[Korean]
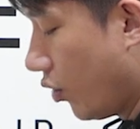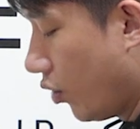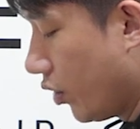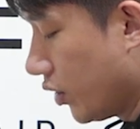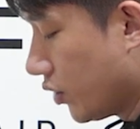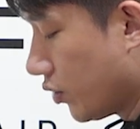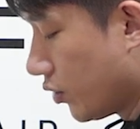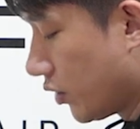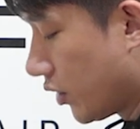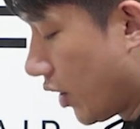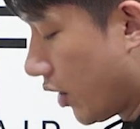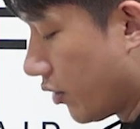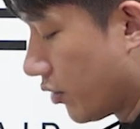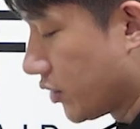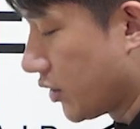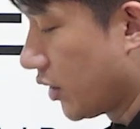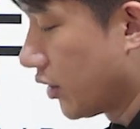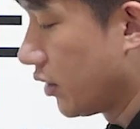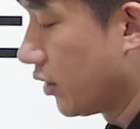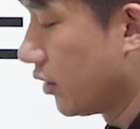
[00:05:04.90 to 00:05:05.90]
호리존탈로
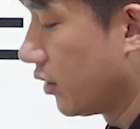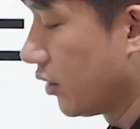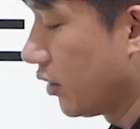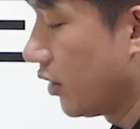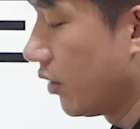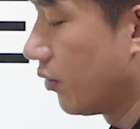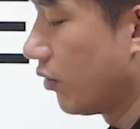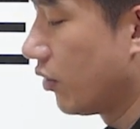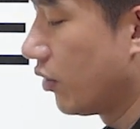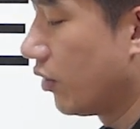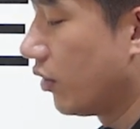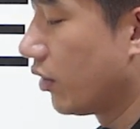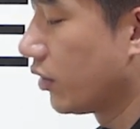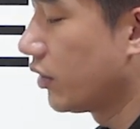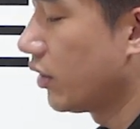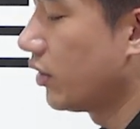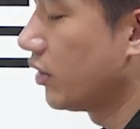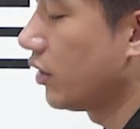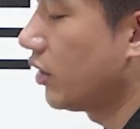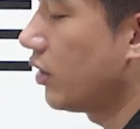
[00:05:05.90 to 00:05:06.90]
자르는 느낌으로
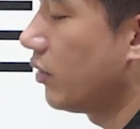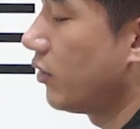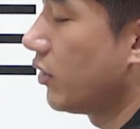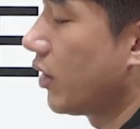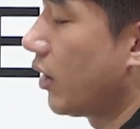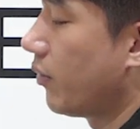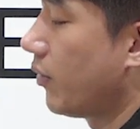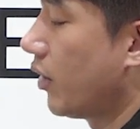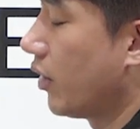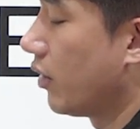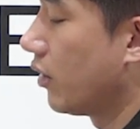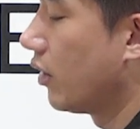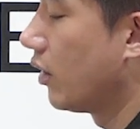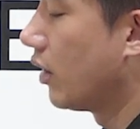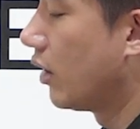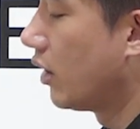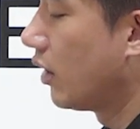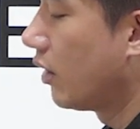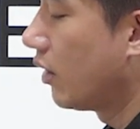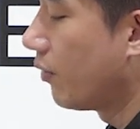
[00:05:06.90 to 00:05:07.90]
어떤 느낌이냐면
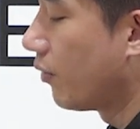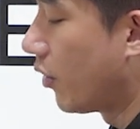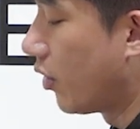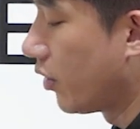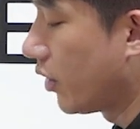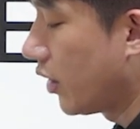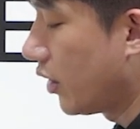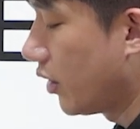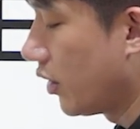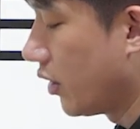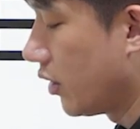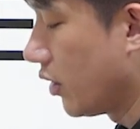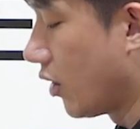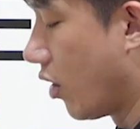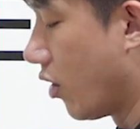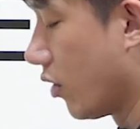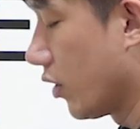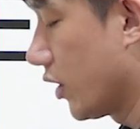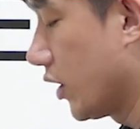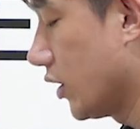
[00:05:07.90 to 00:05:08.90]
머리를
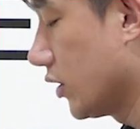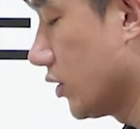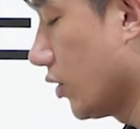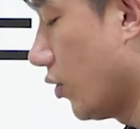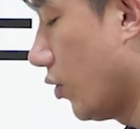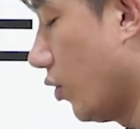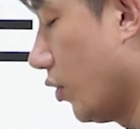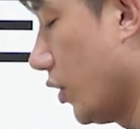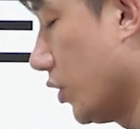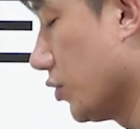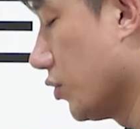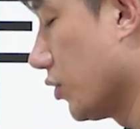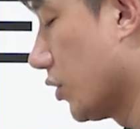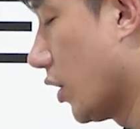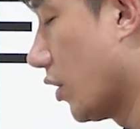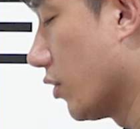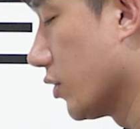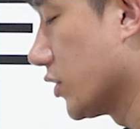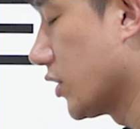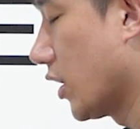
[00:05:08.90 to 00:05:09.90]
여기서
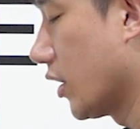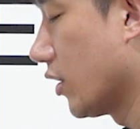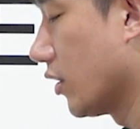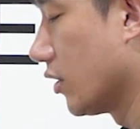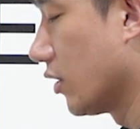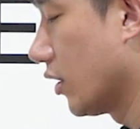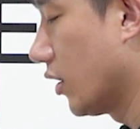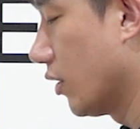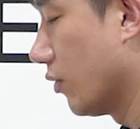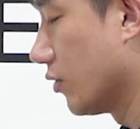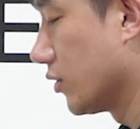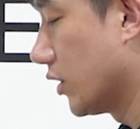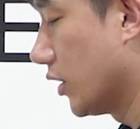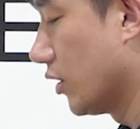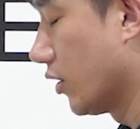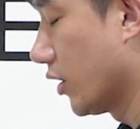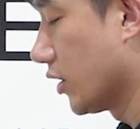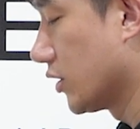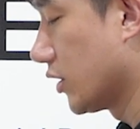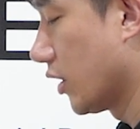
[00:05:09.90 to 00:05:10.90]
호리존탈로 자르는 느낌을
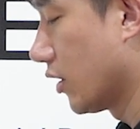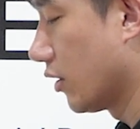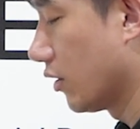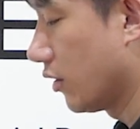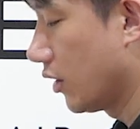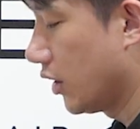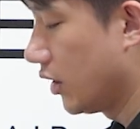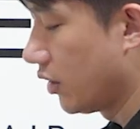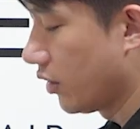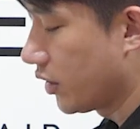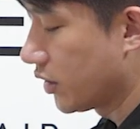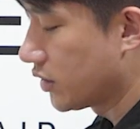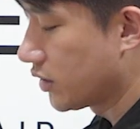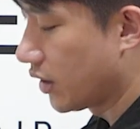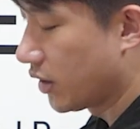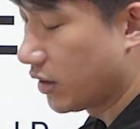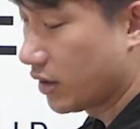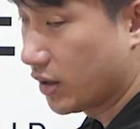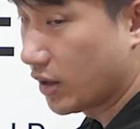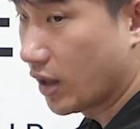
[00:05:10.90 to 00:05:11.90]
이렇게 자르는 거 이렇게
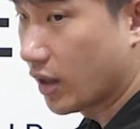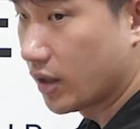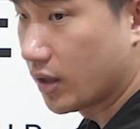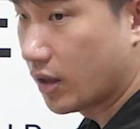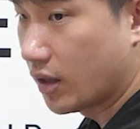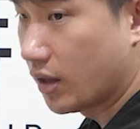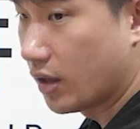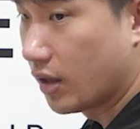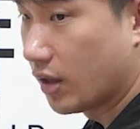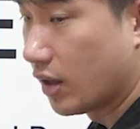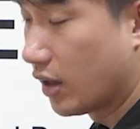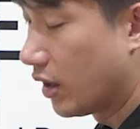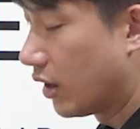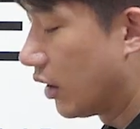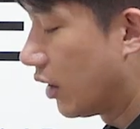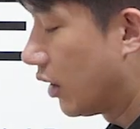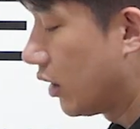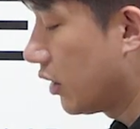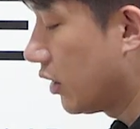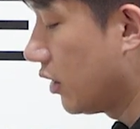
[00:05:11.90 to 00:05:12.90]
자르는 게 아니라
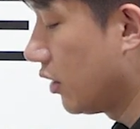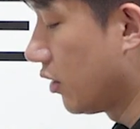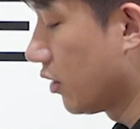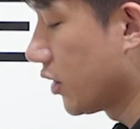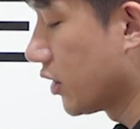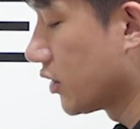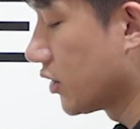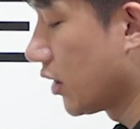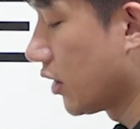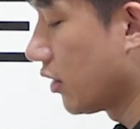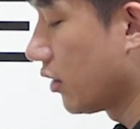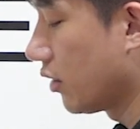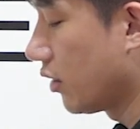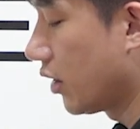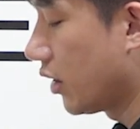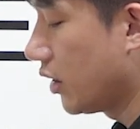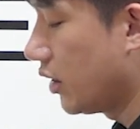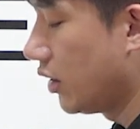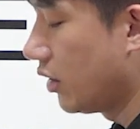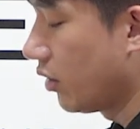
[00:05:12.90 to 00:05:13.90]
이렇게 자르는 거
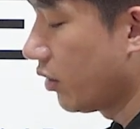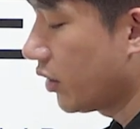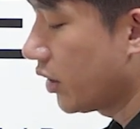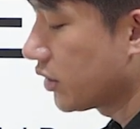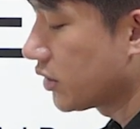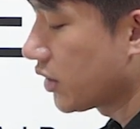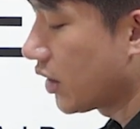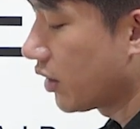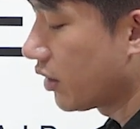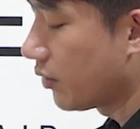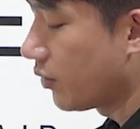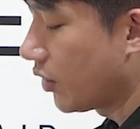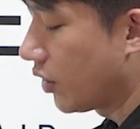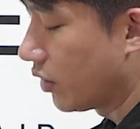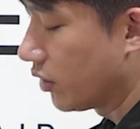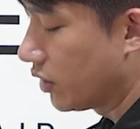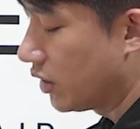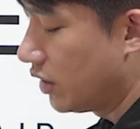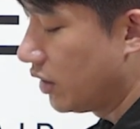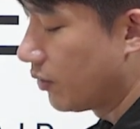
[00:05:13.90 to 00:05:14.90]
이렇게
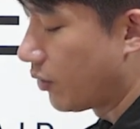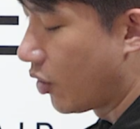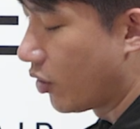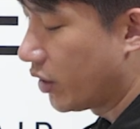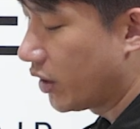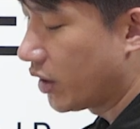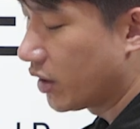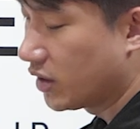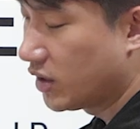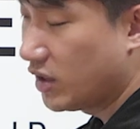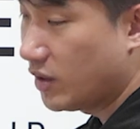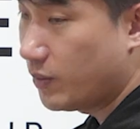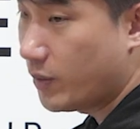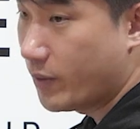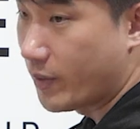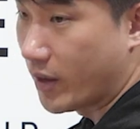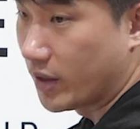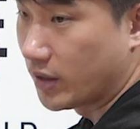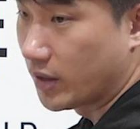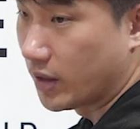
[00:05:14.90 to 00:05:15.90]
자르면 이 머리가
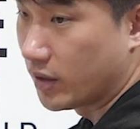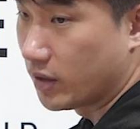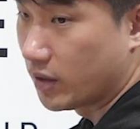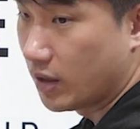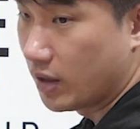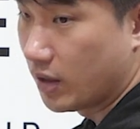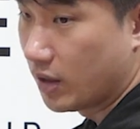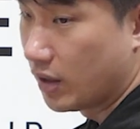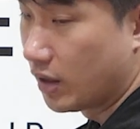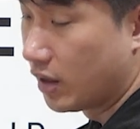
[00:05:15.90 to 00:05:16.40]
킵이 많이 안돼